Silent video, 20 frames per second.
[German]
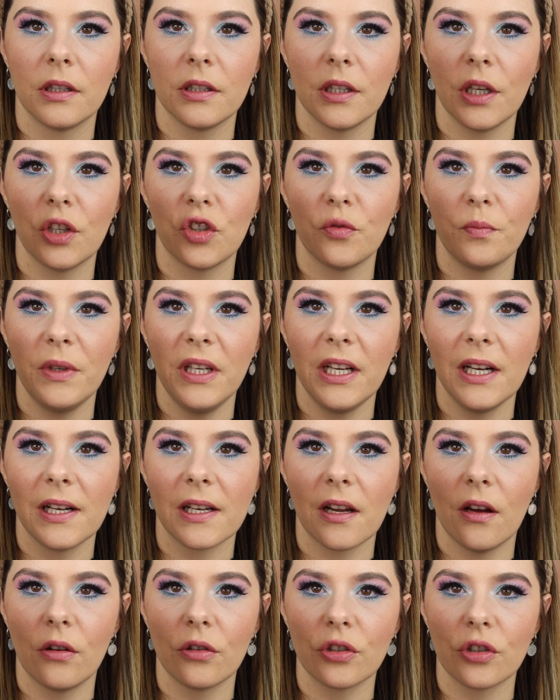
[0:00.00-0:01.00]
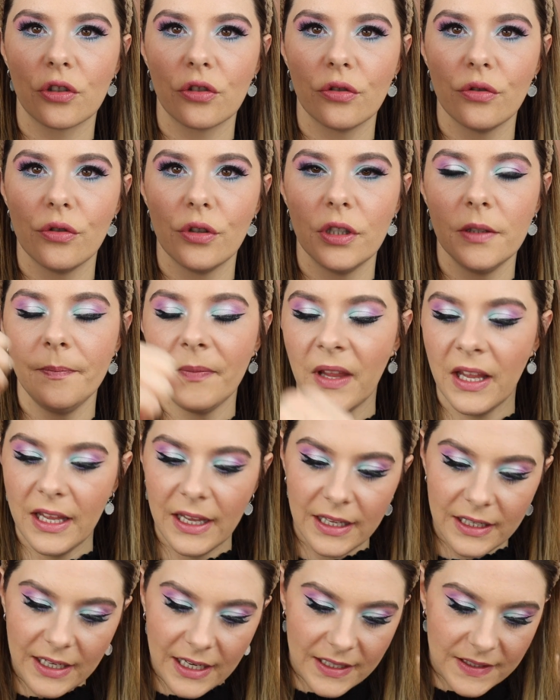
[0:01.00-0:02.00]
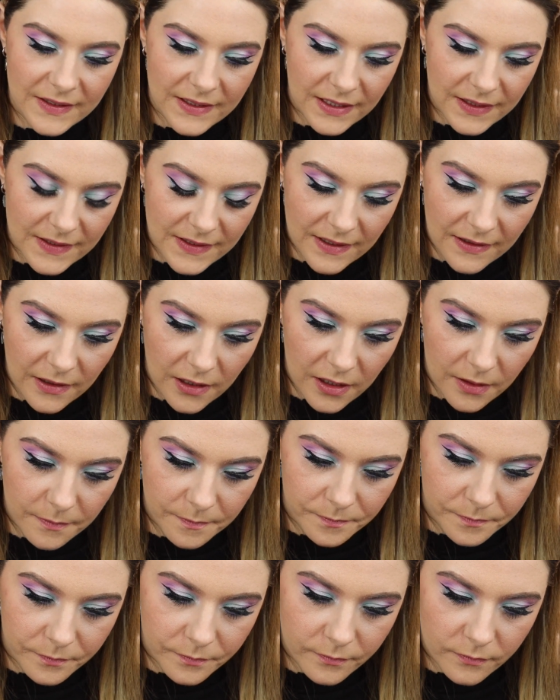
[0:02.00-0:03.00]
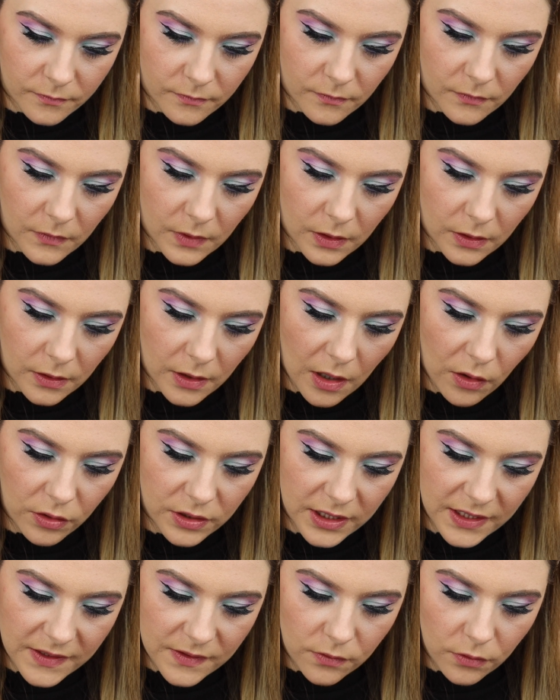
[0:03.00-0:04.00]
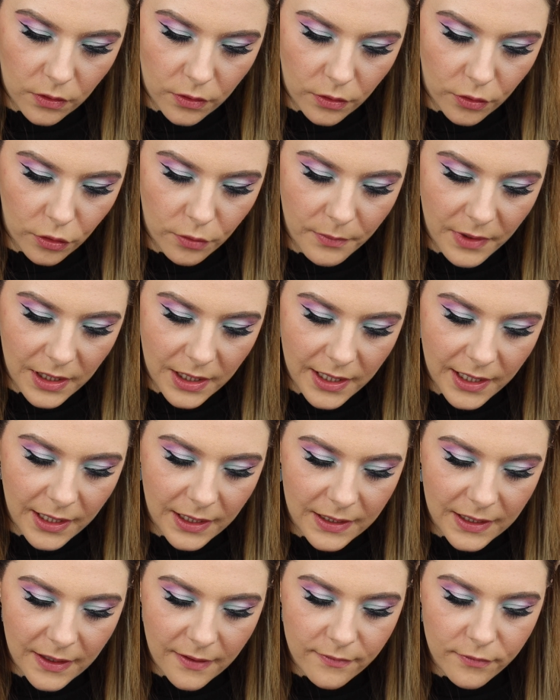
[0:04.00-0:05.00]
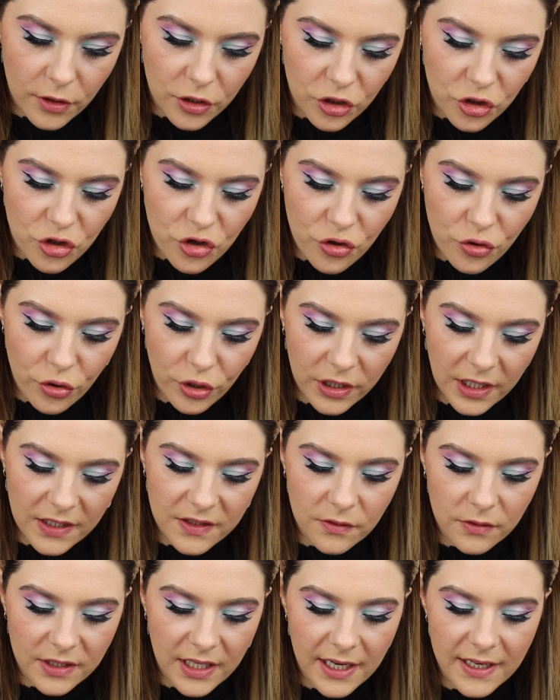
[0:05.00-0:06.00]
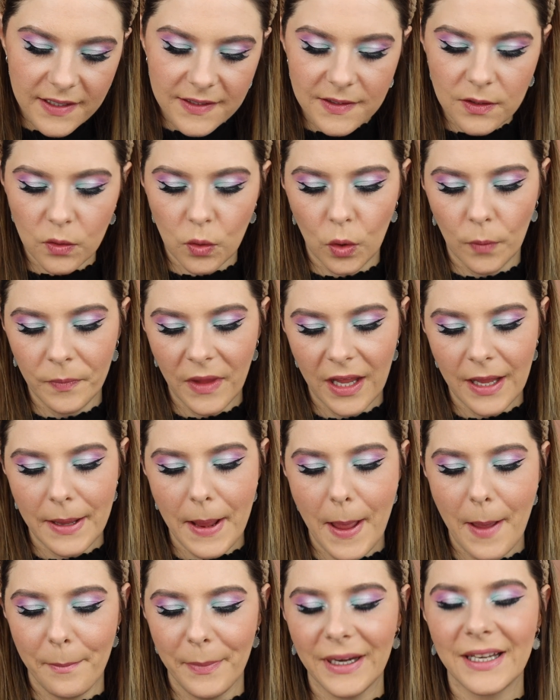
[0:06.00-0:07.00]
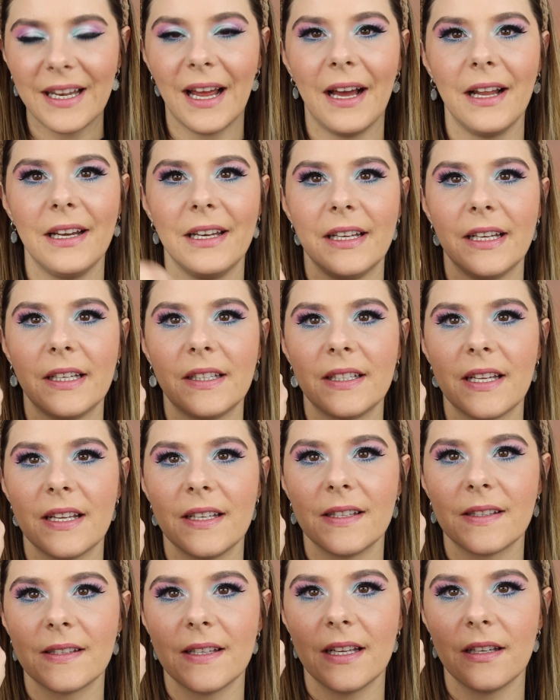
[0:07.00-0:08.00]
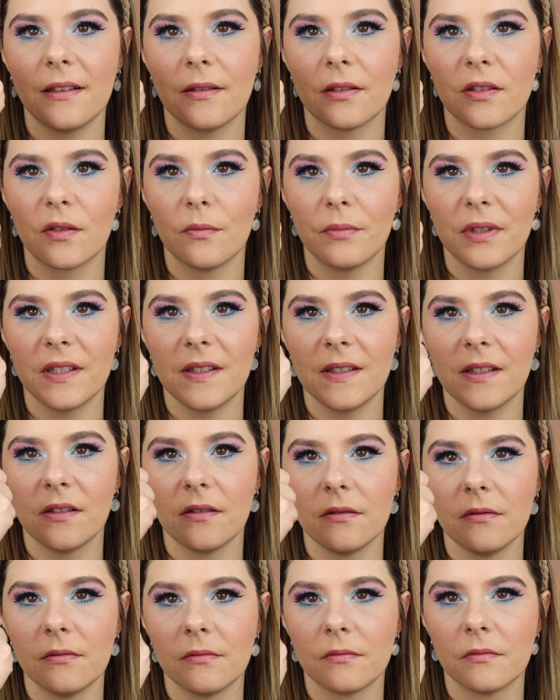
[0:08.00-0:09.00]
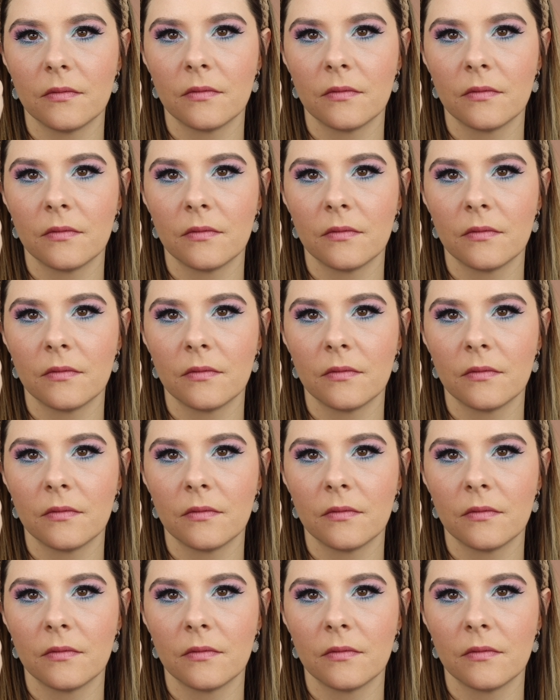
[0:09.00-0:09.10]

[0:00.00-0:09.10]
Der spiegelt auch schön. Der ist jetzt... Ähm auch nicht so krümelig, der wird schön. Also der ist so metallisch, der ist nicht so ein bisschen,